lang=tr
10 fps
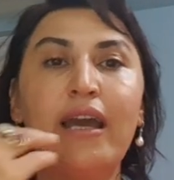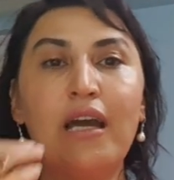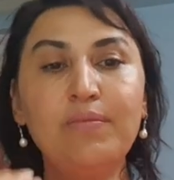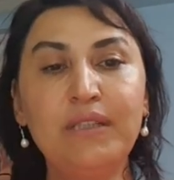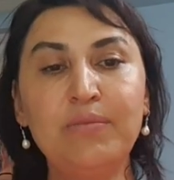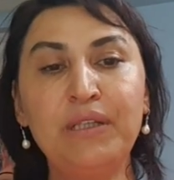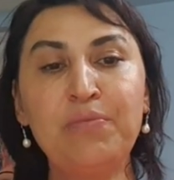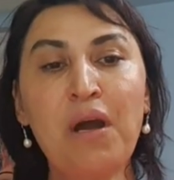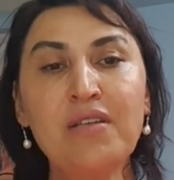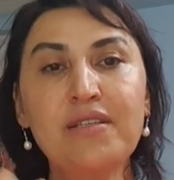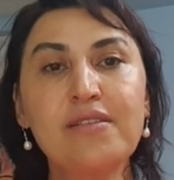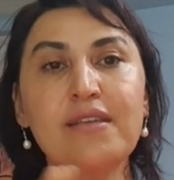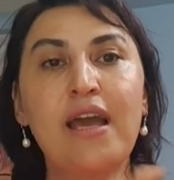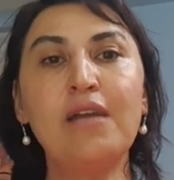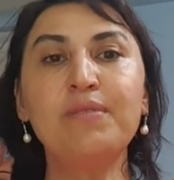eğer bir mimarsanız
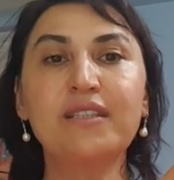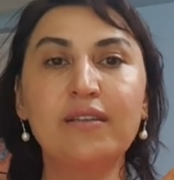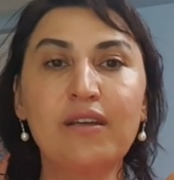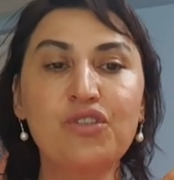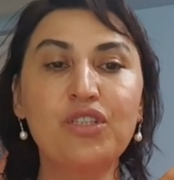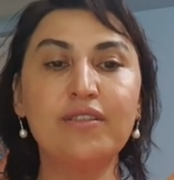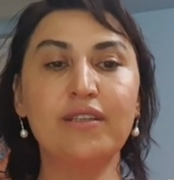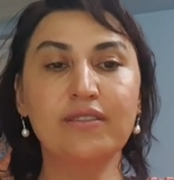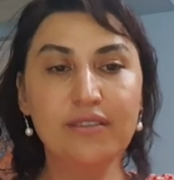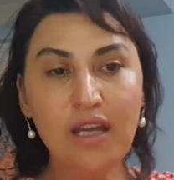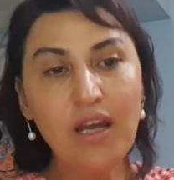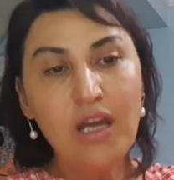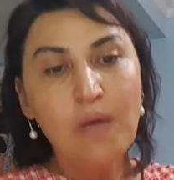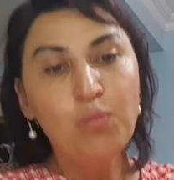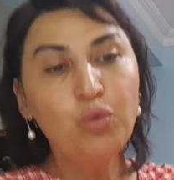eğer bir sanatçıysanız da
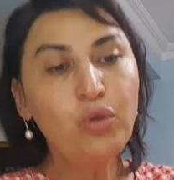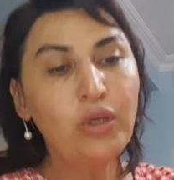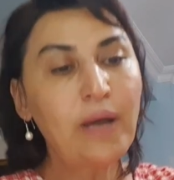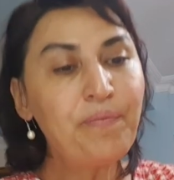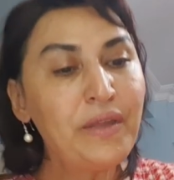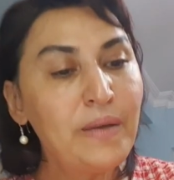bu dönem